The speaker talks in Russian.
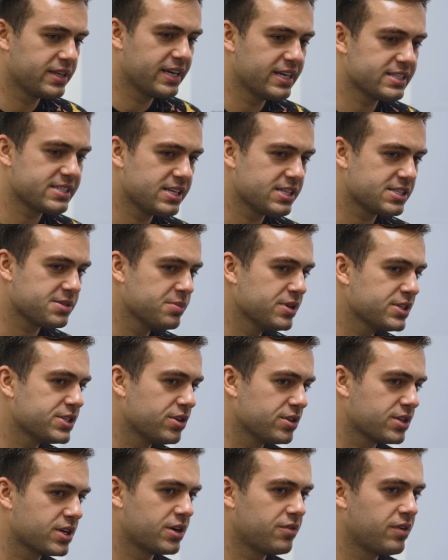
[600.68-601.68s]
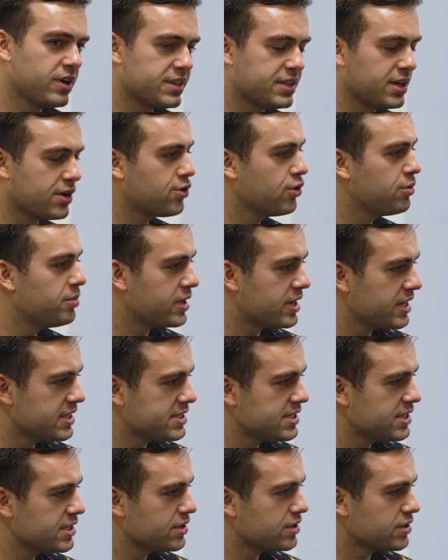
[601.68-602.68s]
Есть ли смысл открывать такой
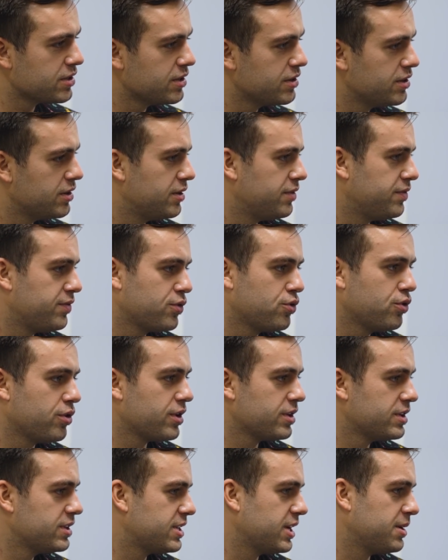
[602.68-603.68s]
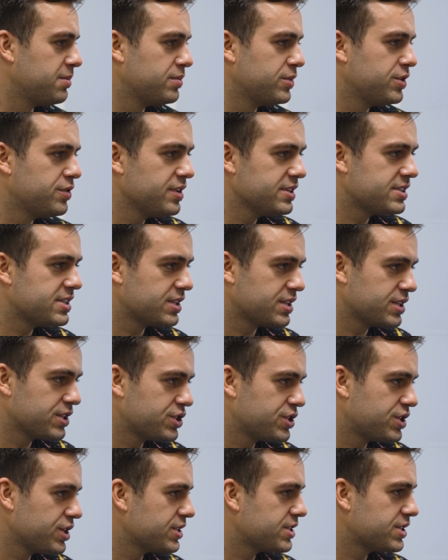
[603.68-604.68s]
магазин в городе там 200
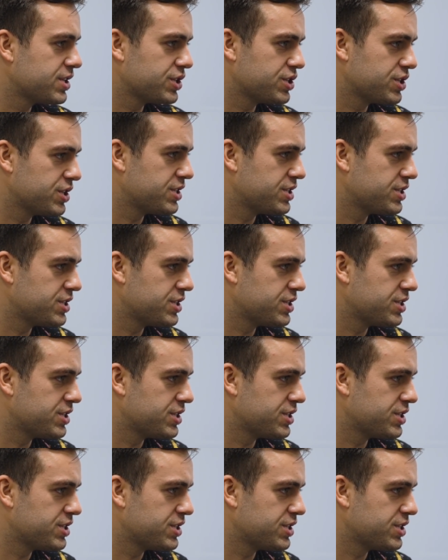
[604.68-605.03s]
тысяч, 300 тысяч